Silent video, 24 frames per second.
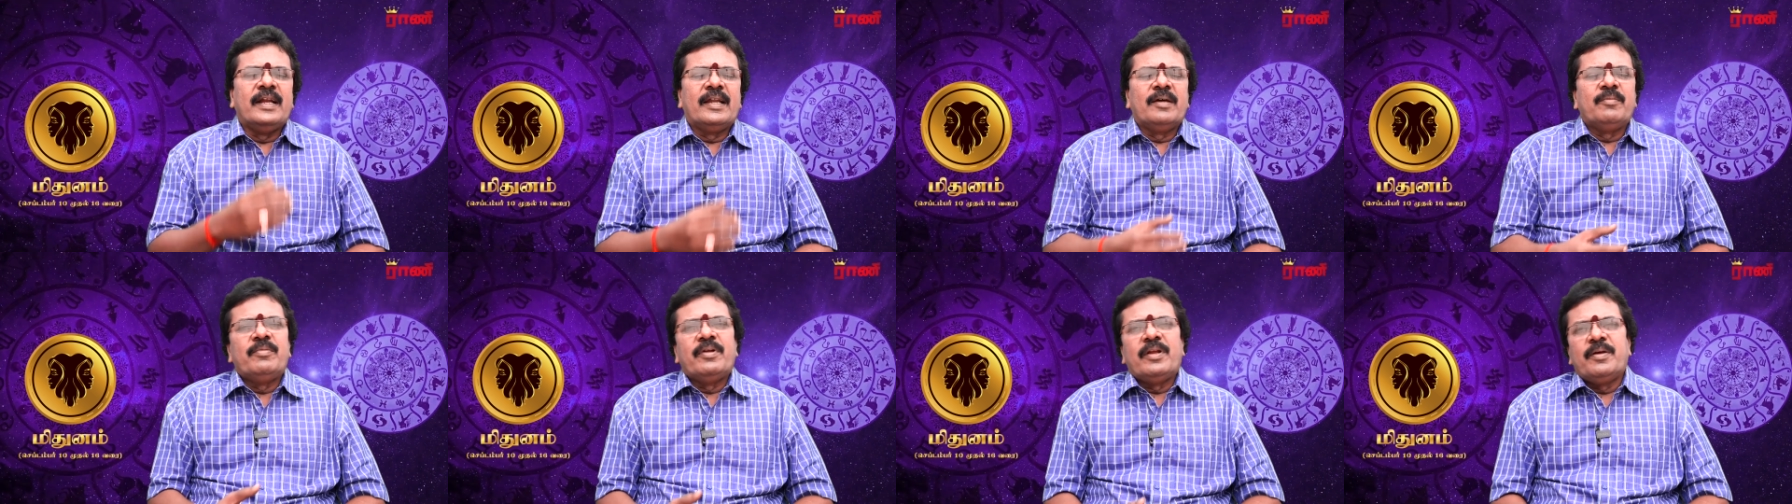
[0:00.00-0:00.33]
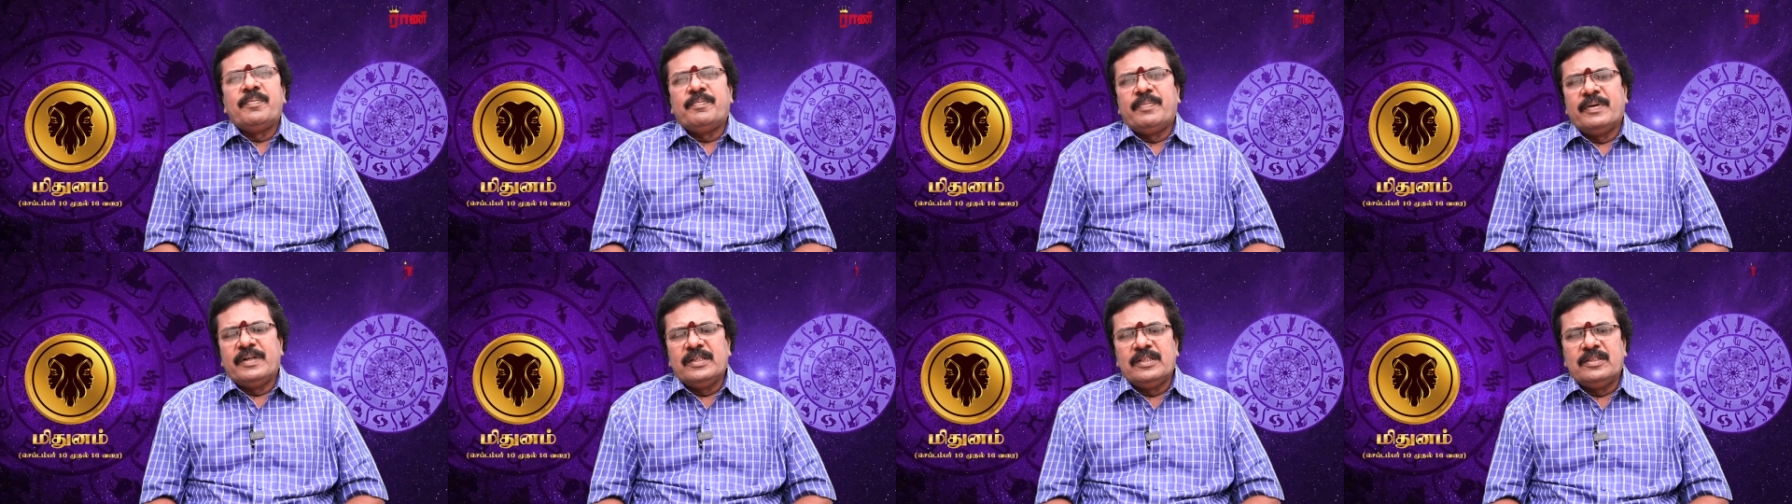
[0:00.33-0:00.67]

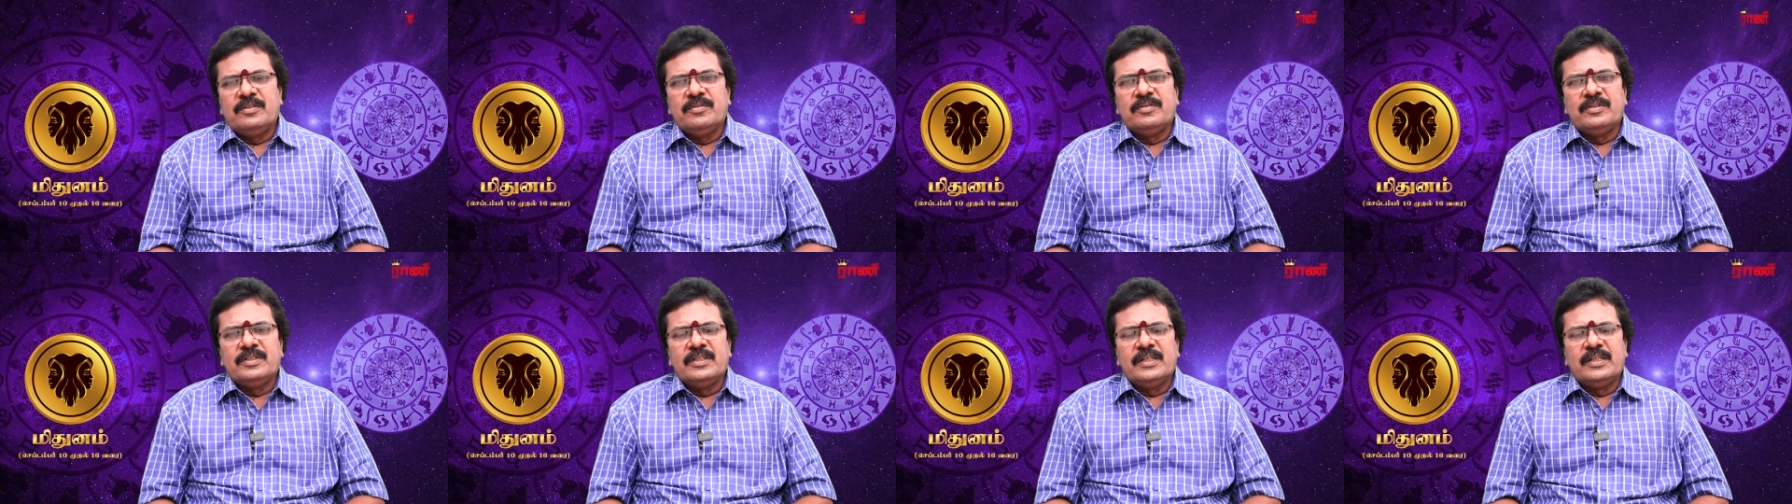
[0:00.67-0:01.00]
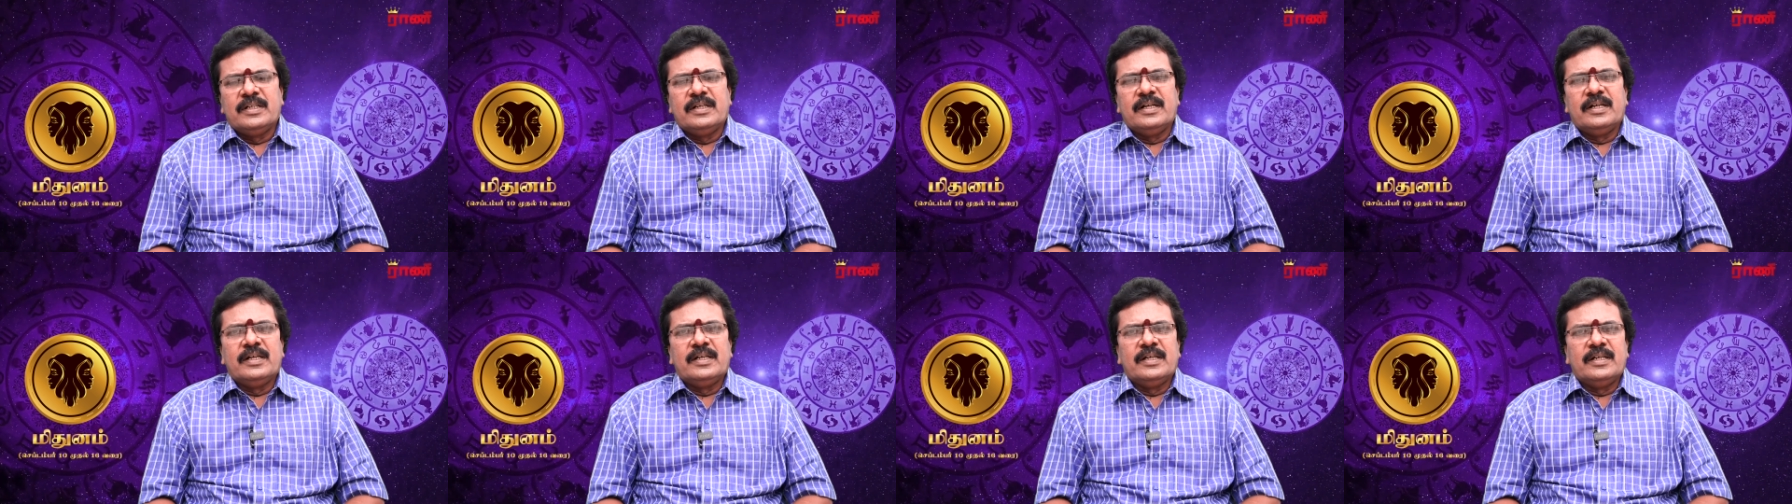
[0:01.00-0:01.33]

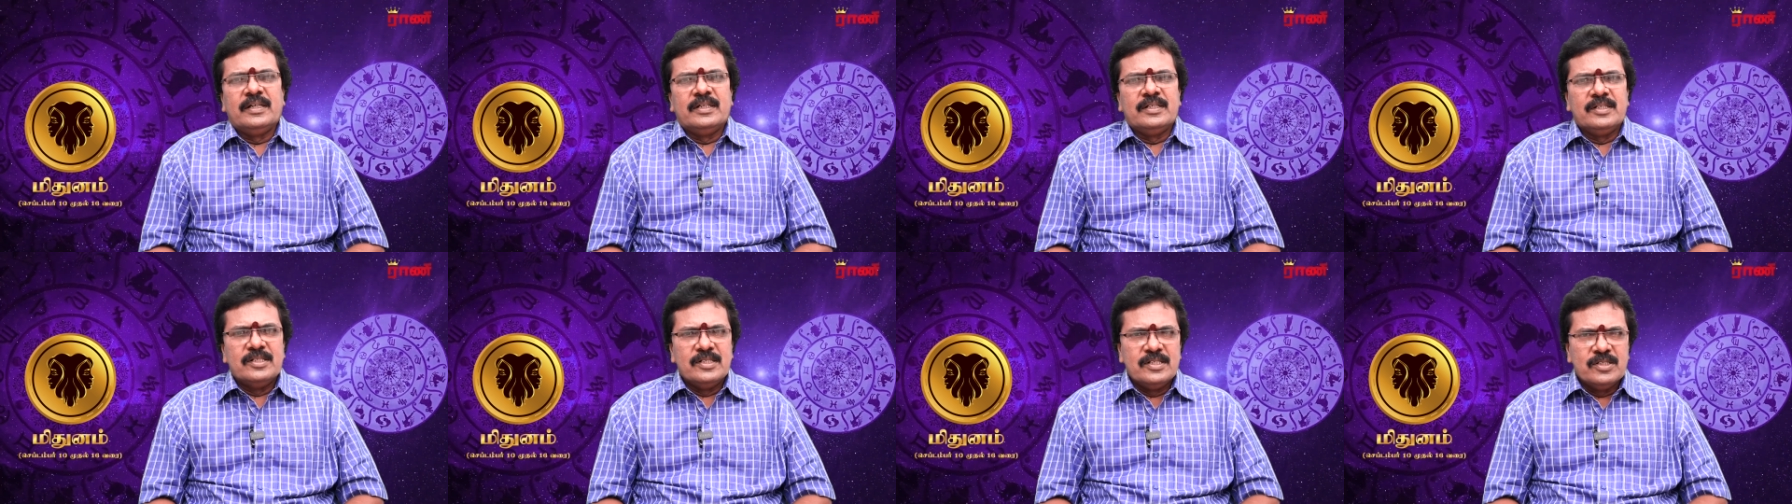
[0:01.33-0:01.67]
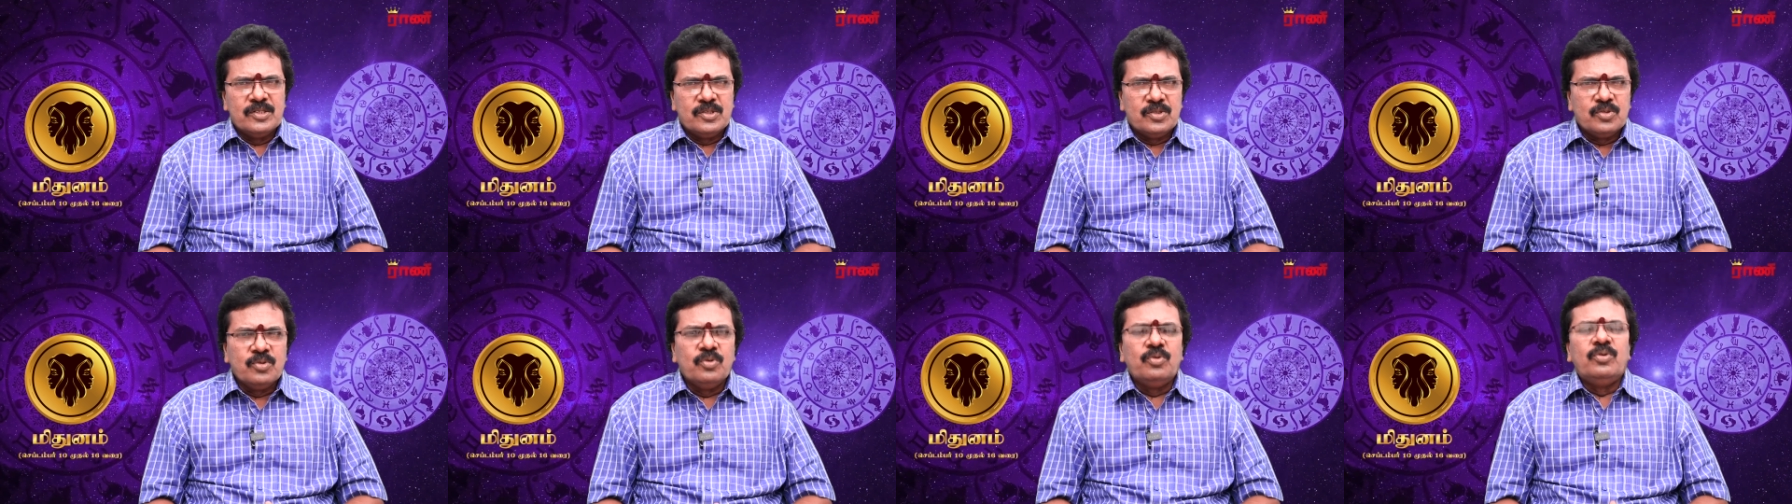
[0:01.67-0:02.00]
நடைமுறைப்படுத்துவதற்கான
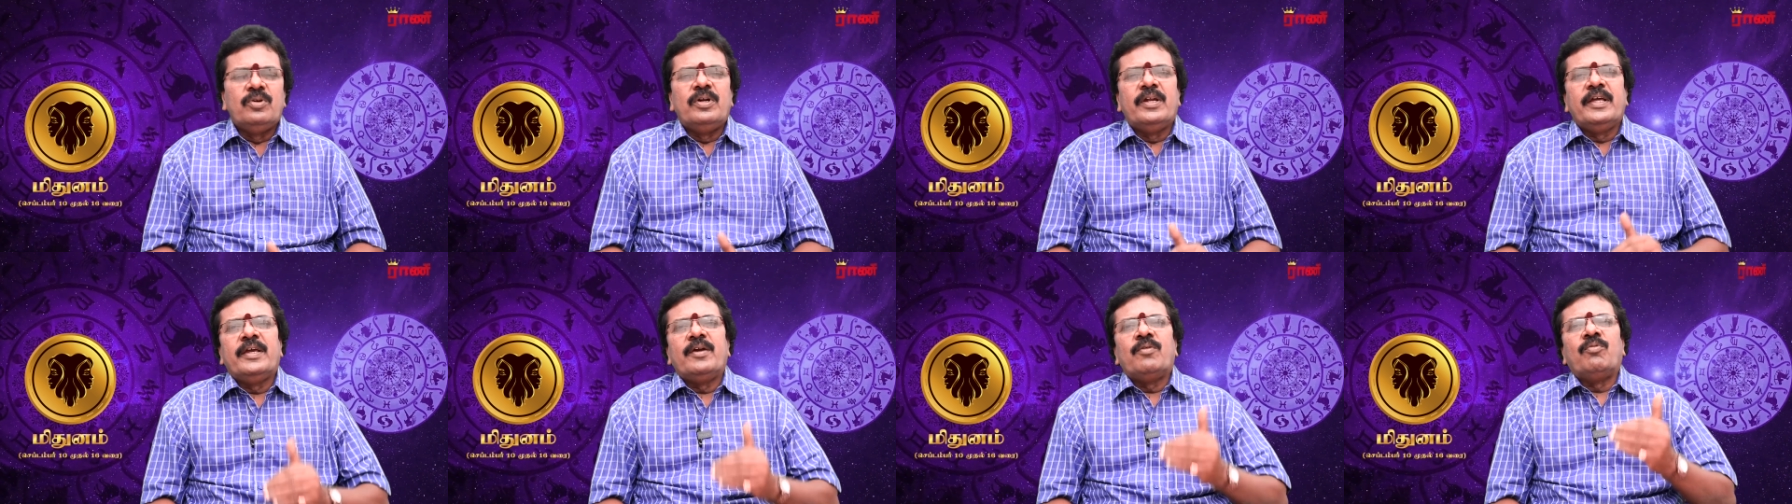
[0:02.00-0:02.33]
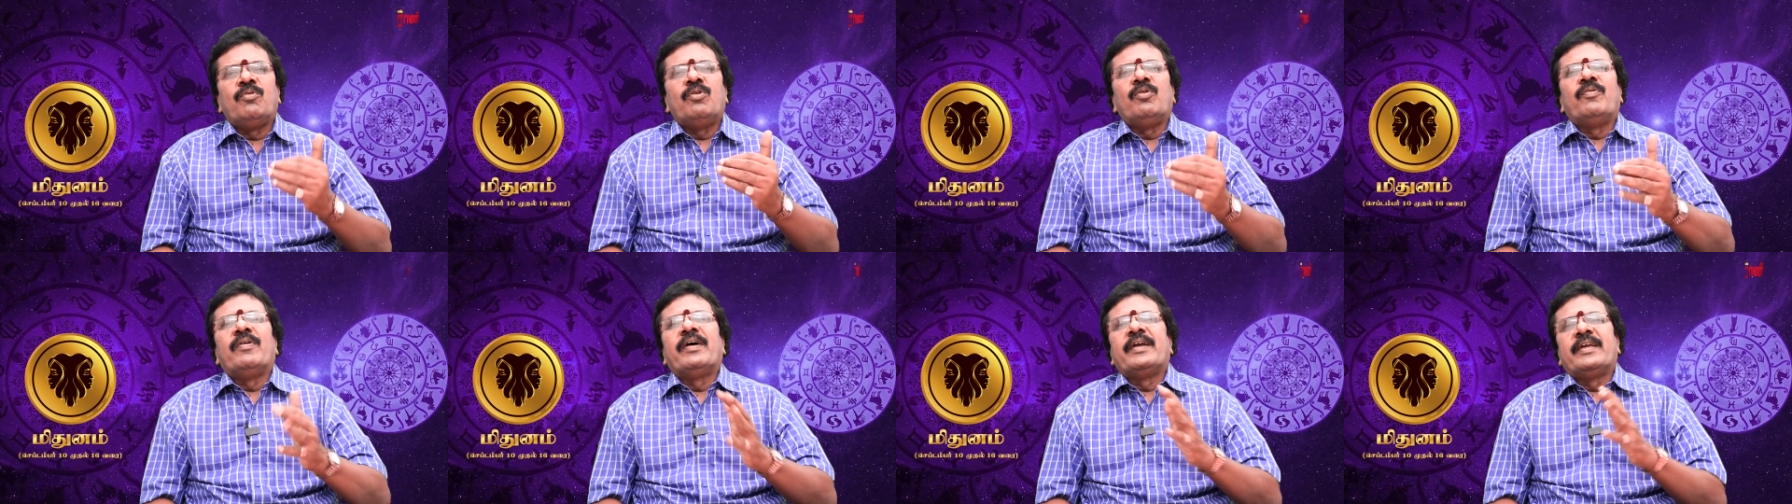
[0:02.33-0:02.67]
சூழ்நிலையை
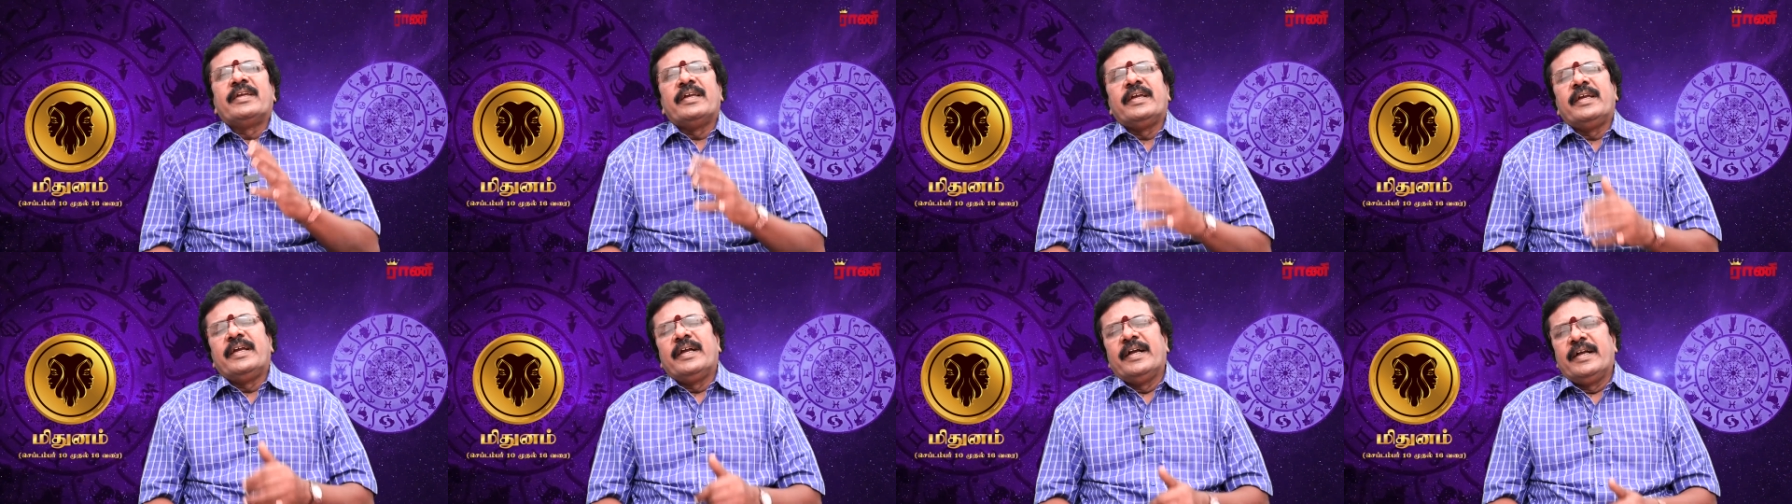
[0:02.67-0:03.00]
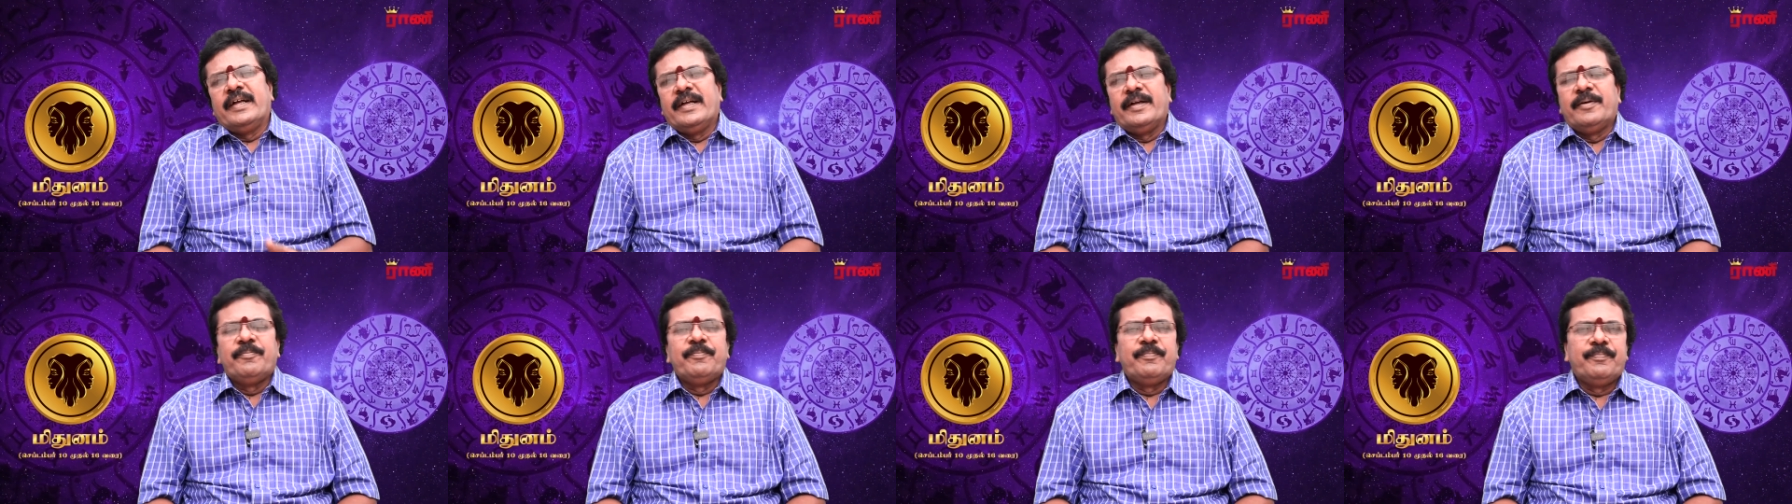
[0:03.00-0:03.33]

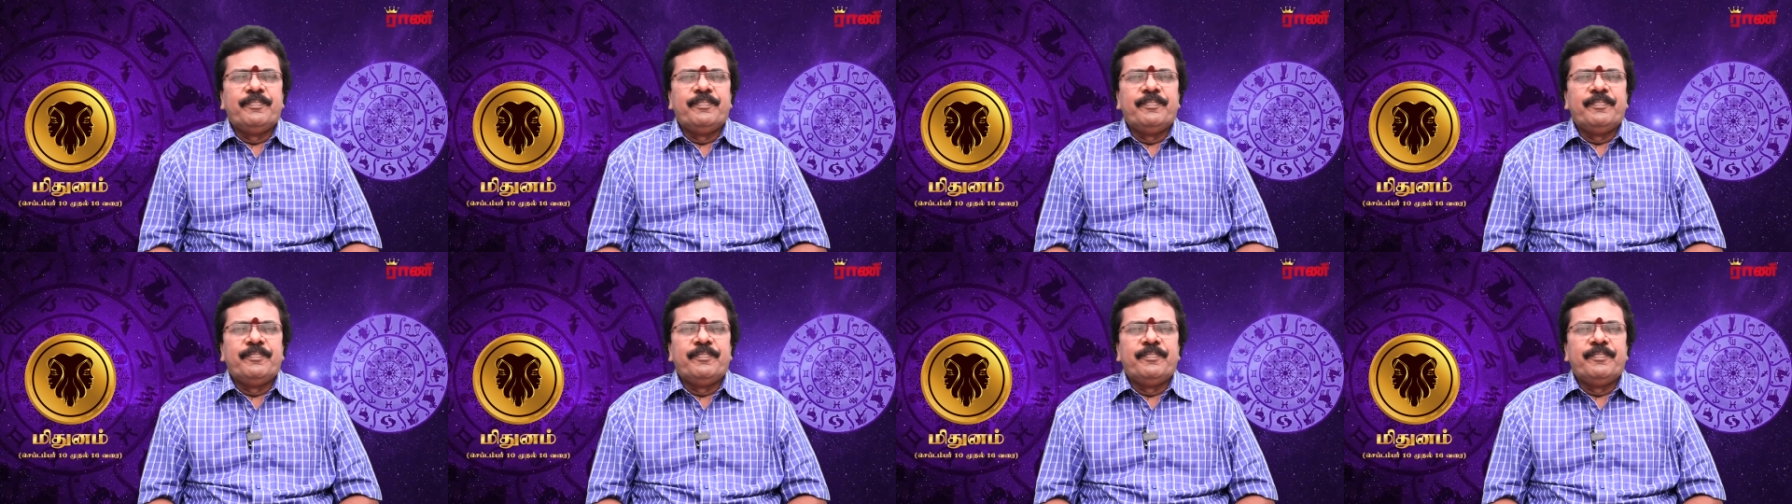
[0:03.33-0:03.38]
உருவாக்கிக்கோங்க